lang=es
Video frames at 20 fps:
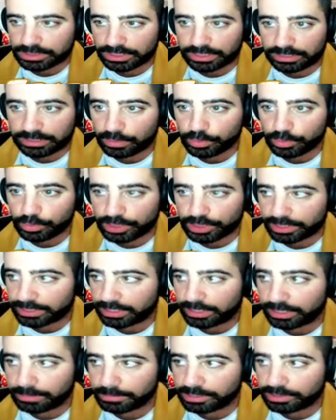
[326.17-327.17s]
Sí, Klausi que
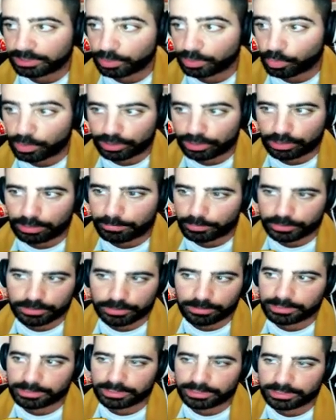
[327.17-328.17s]
tiene 24,
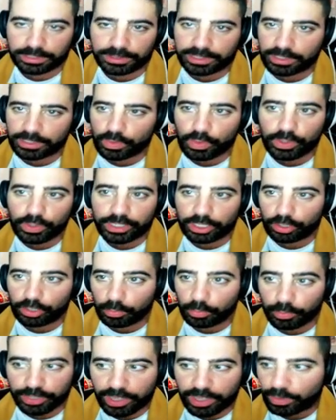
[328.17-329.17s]
aproximadamente 25. Y
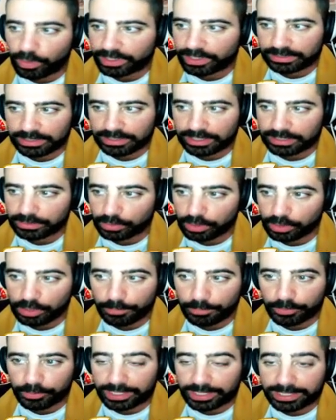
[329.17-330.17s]
los voy a aguantar a
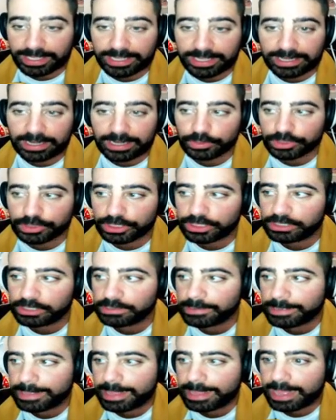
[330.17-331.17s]
todos, porque es que Klausi...
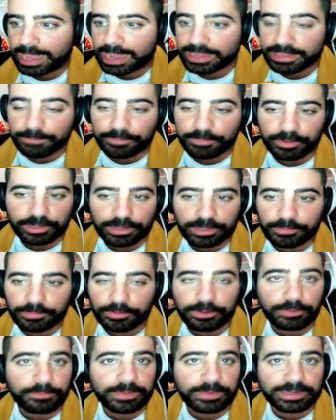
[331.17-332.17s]
Ayer, por
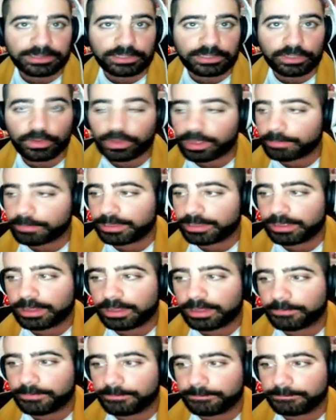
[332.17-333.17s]
ejemplo, en el partido que
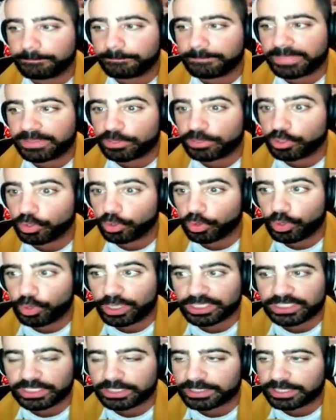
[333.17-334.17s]
había, me dio
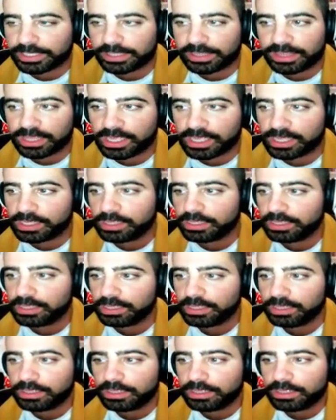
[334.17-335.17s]
dos asistencias.
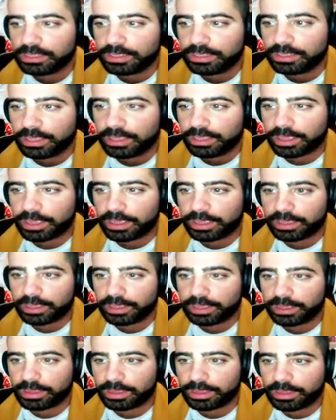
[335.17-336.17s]

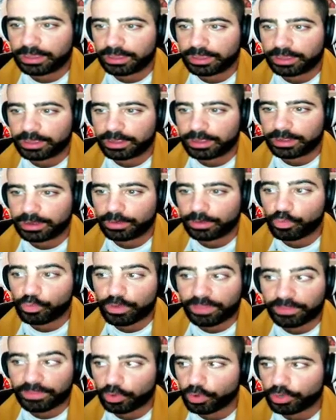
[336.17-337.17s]
Eh,
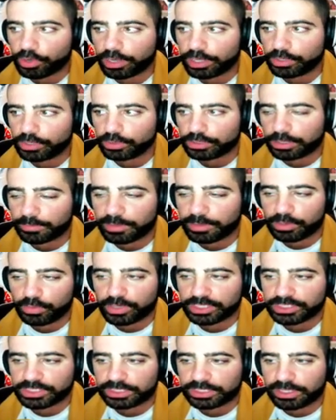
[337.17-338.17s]
una de corner y otra me dio
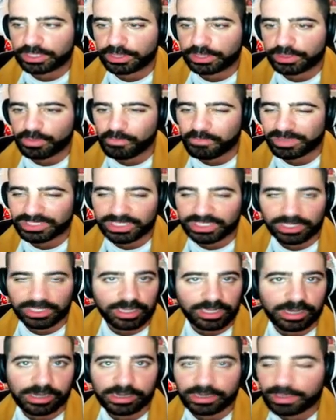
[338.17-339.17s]
una asistencia, un pase
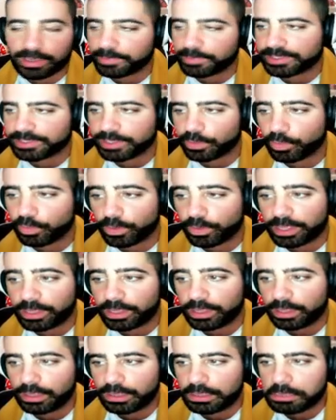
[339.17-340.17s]
entre líneas
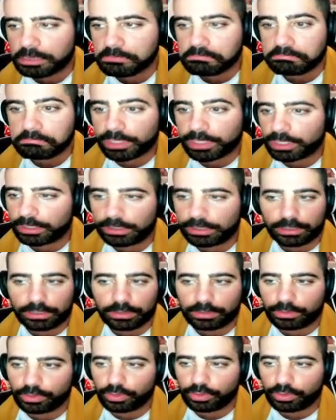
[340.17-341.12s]
espectacular. Y